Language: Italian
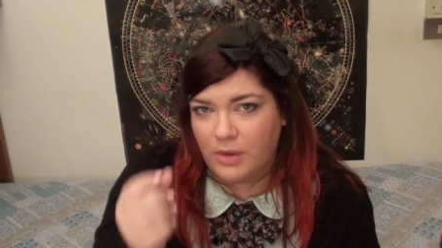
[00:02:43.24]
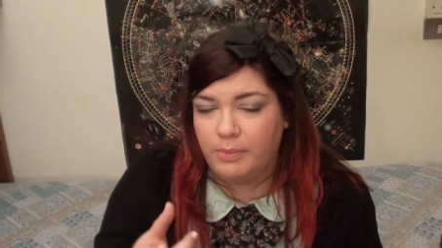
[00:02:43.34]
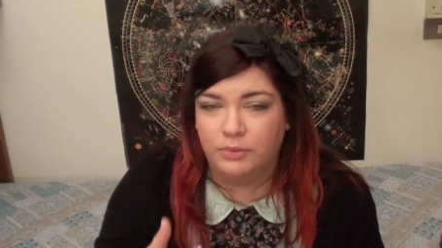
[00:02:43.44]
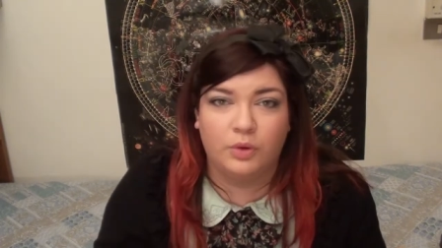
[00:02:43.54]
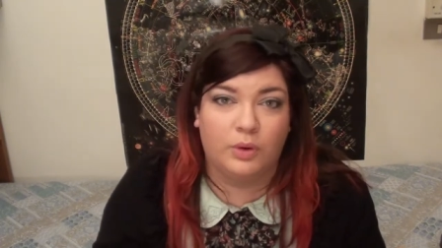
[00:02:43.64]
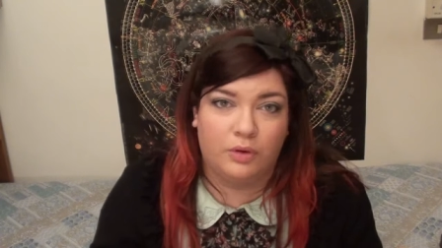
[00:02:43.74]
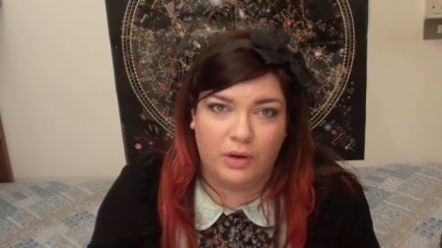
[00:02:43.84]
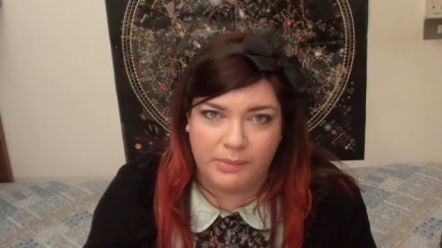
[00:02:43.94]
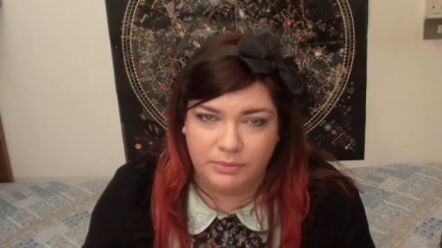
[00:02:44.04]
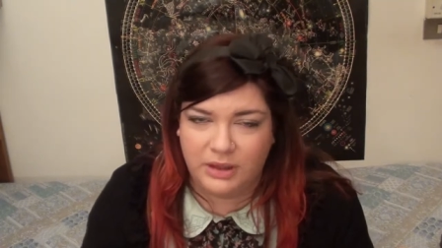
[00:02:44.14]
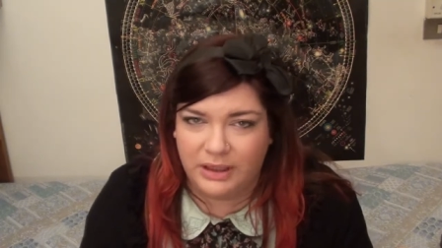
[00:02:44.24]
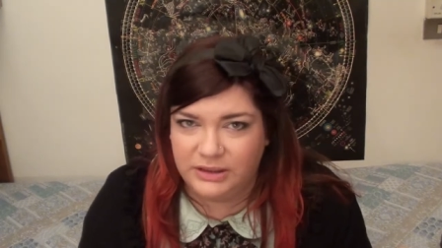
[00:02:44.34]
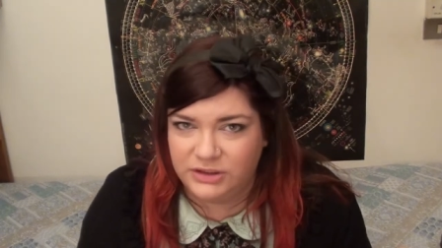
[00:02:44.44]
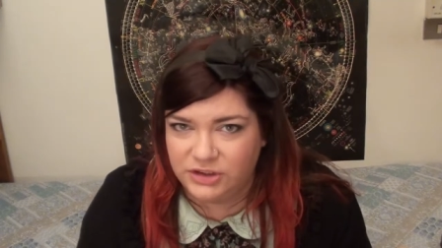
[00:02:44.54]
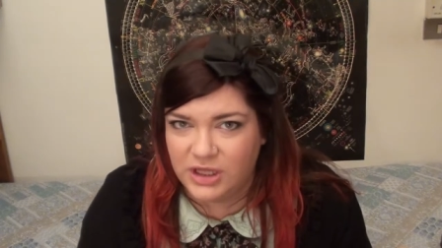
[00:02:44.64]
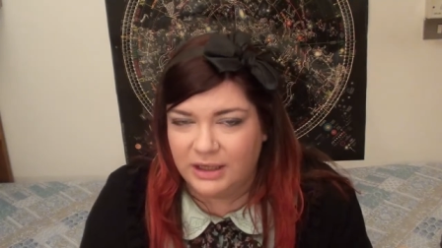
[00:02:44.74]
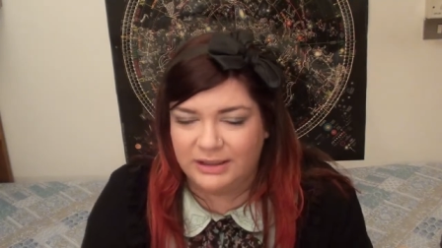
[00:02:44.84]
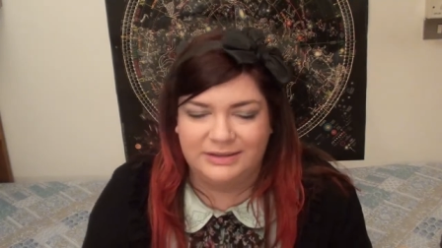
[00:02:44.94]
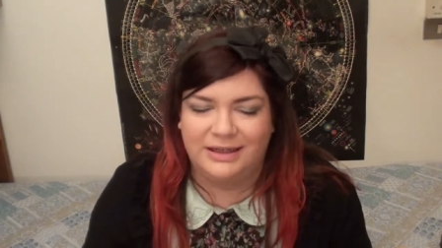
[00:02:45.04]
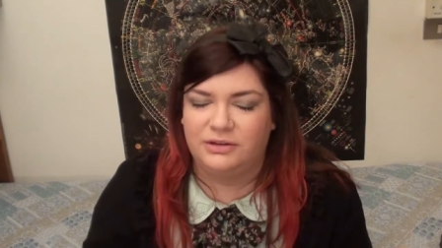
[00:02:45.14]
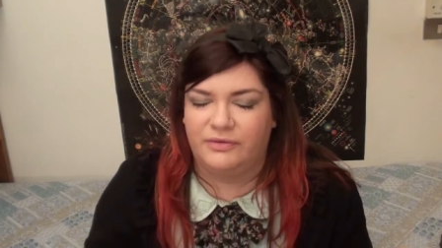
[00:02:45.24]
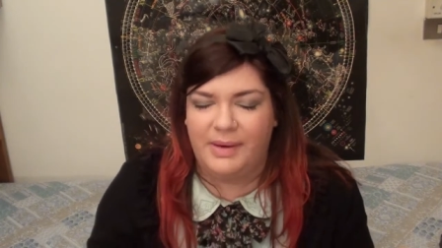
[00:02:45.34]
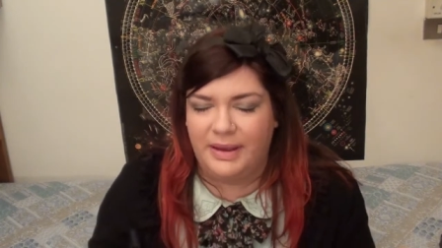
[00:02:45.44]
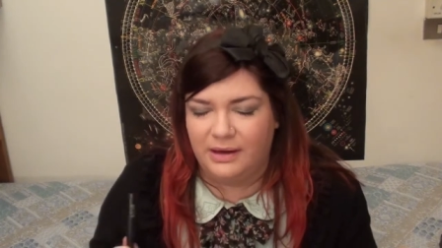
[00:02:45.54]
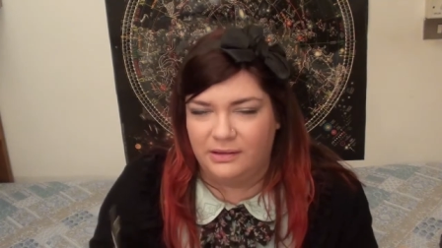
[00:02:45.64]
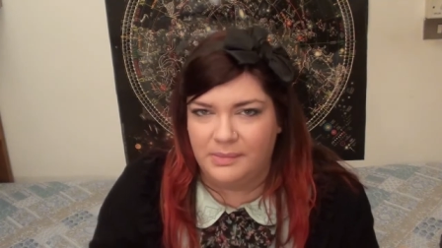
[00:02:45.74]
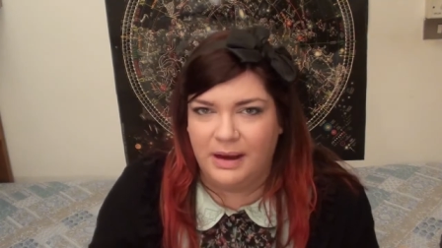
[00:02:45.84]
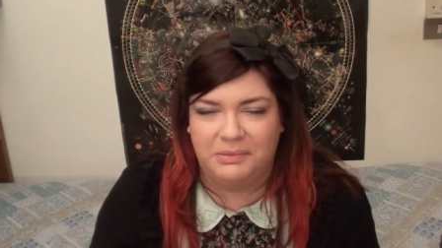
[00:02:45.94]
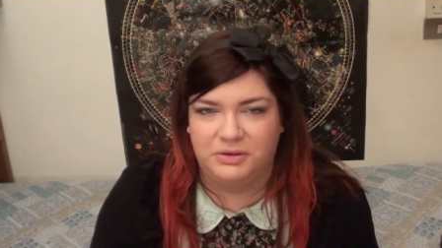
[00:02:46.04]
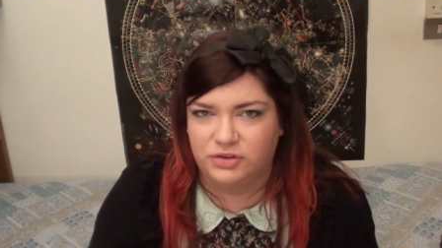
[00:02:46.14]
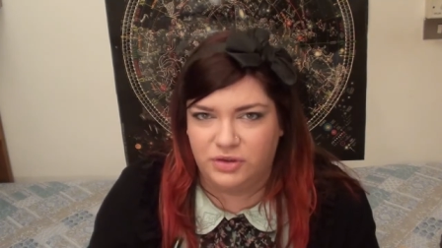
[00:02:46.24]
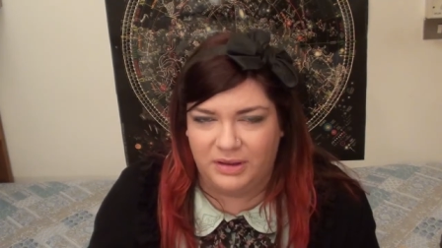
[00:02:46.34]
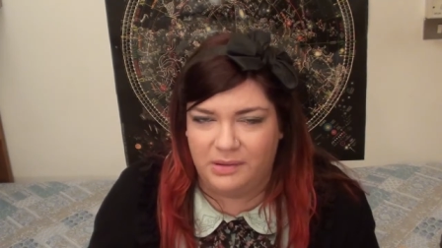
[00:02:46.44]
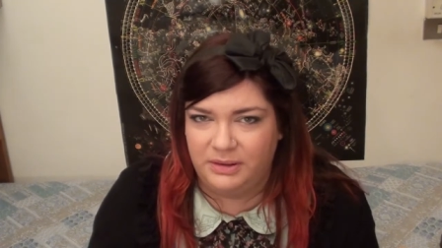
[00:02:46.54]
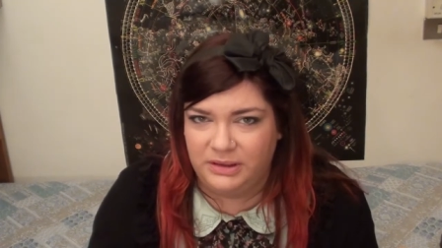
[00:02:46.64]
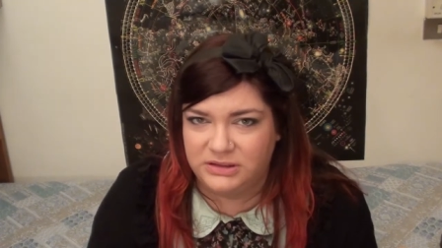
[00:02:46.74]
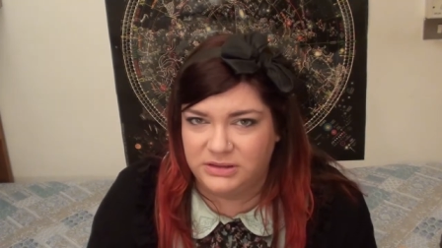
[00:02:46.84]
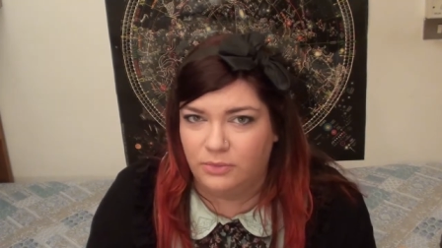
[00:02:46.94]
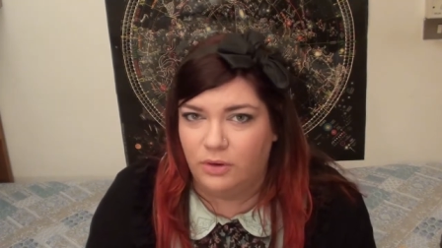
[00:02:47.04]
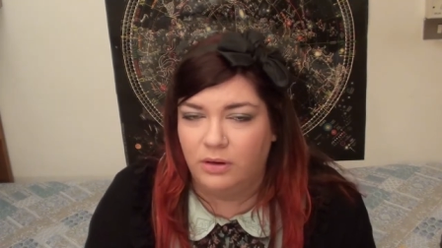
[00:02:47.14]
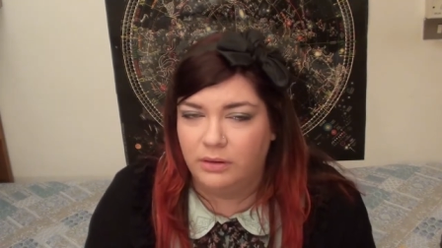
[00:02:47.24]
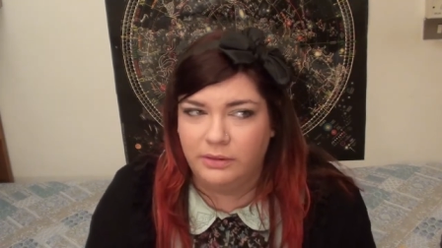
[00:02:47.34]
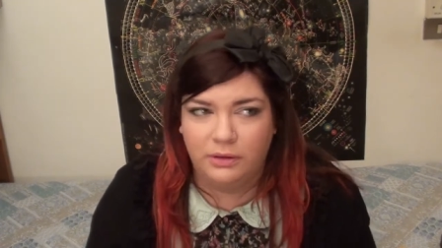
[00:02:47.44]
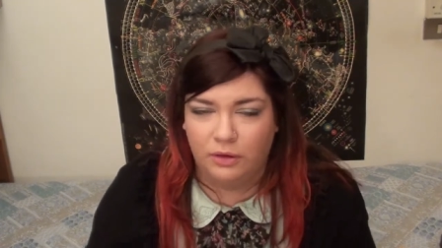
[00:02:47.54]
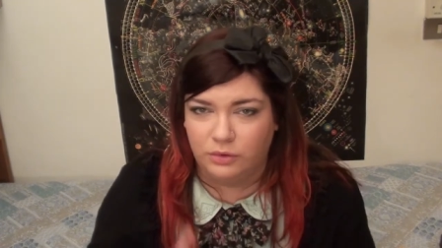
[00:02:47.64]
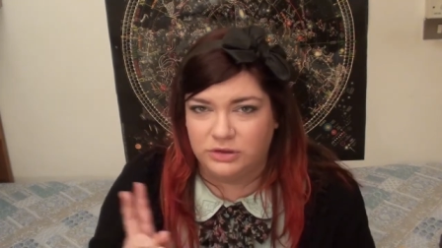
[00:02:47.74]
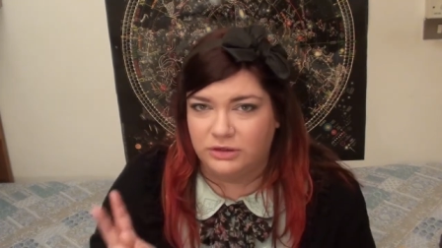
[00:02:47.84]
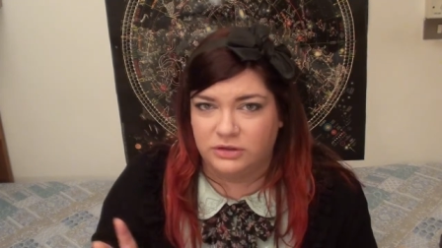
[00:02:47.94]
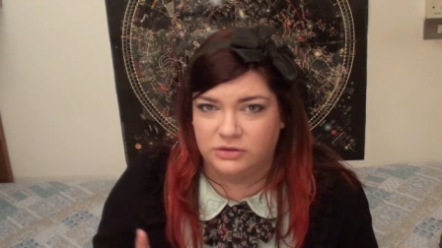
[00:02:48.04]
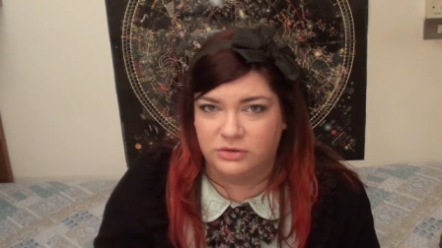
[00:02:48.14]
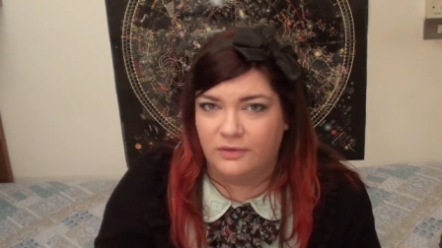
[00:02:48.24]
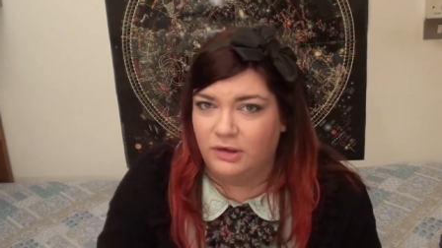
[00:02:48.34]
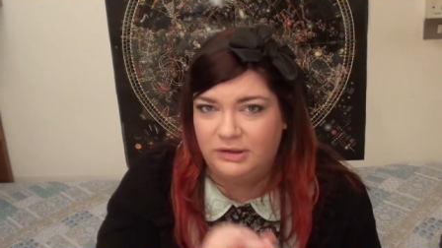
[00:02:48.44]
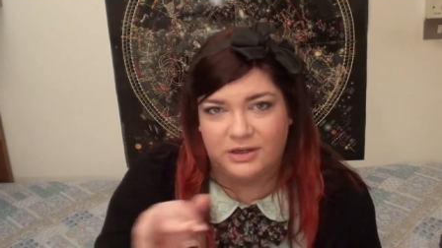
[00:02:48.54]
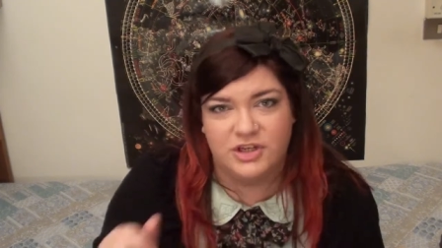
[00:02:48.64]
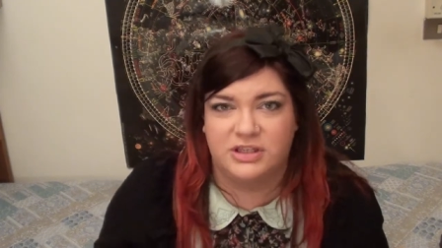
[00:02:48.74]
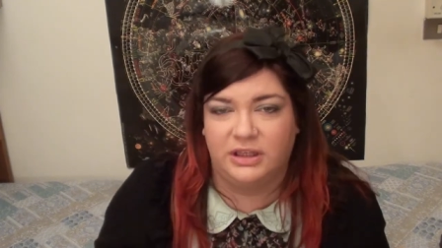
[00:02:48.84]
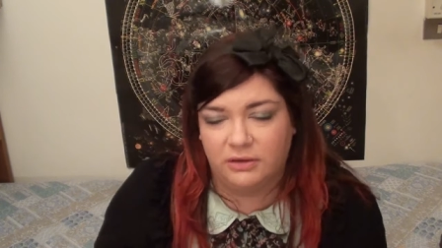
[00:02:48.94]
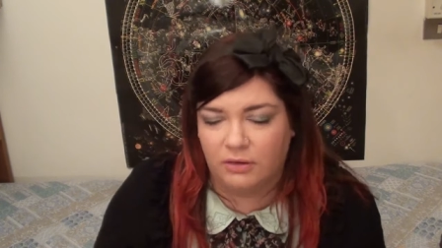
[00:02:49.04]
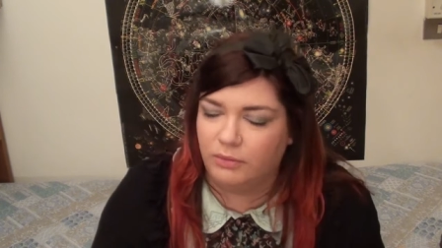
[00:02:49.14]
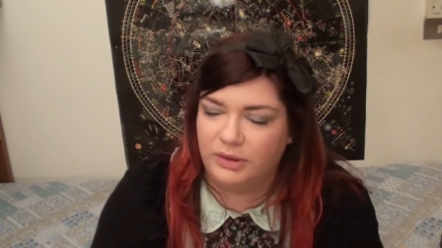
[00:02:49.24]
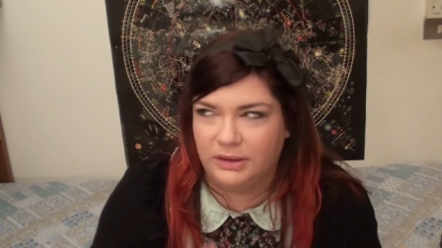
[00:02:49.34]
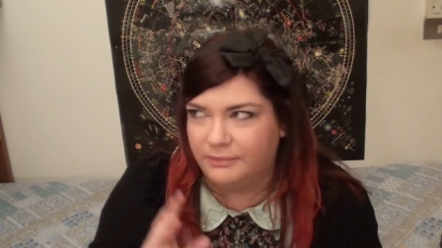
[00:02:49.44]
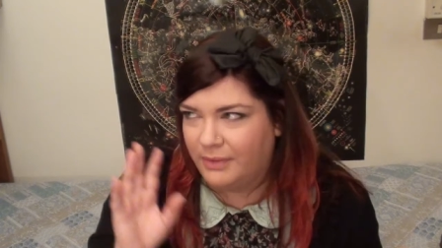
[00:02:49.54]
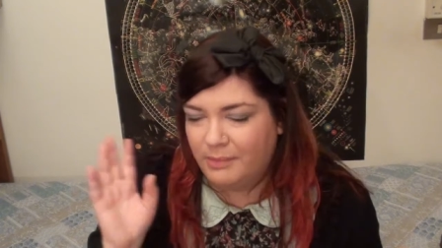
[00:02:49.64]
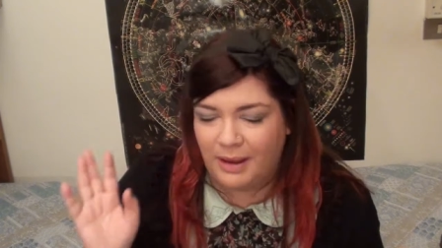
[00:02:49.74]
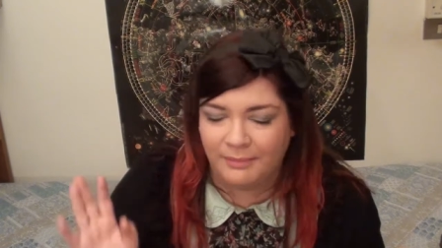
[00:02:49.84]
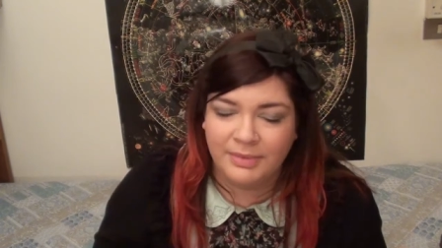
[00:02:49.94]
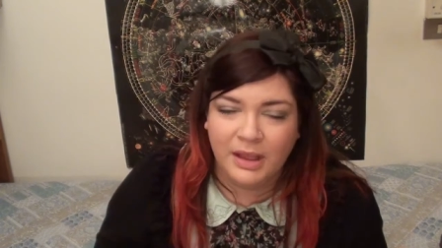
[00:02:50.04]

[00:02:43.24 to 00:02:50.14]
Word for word: appunto quello con la punta rigida, che tra l'altro vabbè era di MAC, mi sono trovata benissimo, l'ho riusato la seconda volta, era già secco, quindi vabbè.